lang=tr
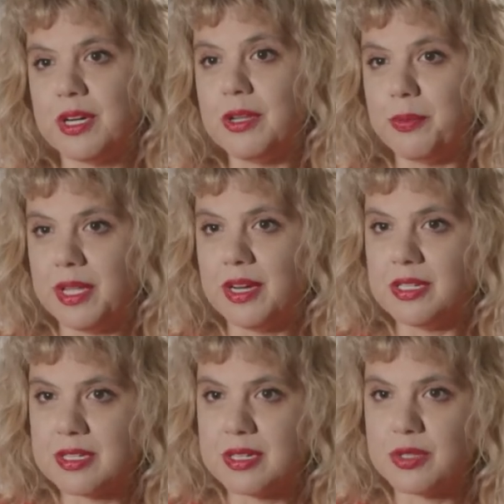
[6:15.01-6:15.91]
Ali Bey,
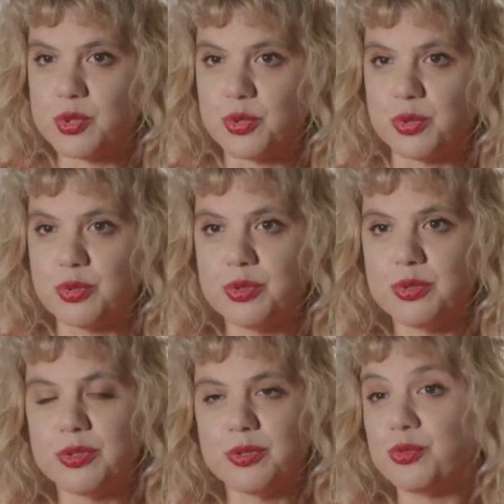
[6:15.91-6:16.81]
Ali Saraçoğlu.
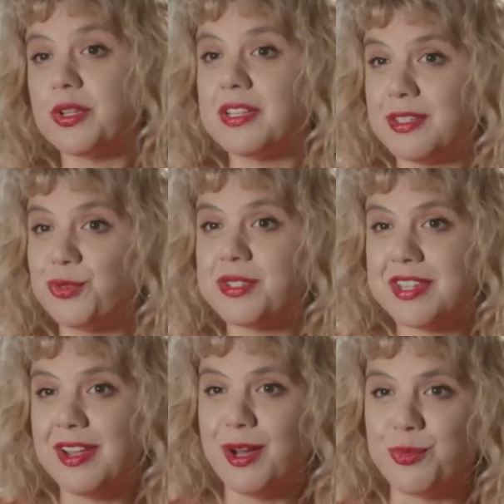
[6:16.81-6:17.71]
Buradan da ona
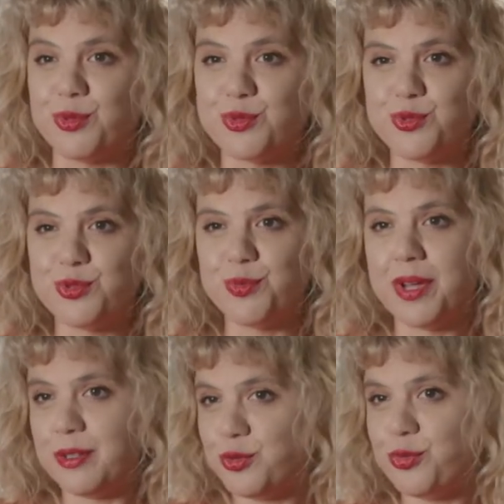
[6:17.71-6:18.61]
selam olsun çünkü
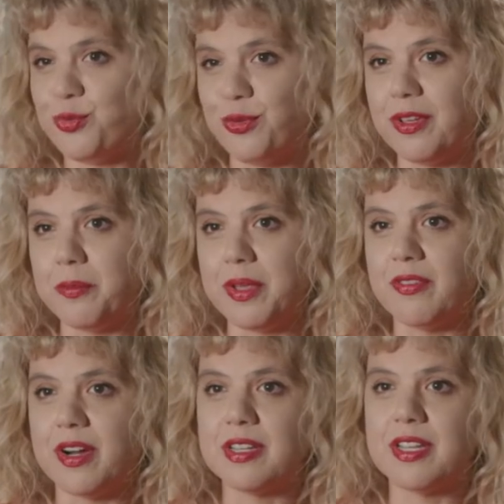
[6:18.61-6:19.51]
ben de çok büyük emeği
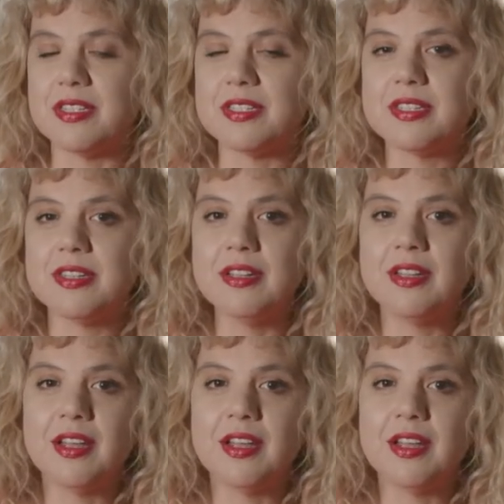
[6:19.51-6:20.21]
var kendisine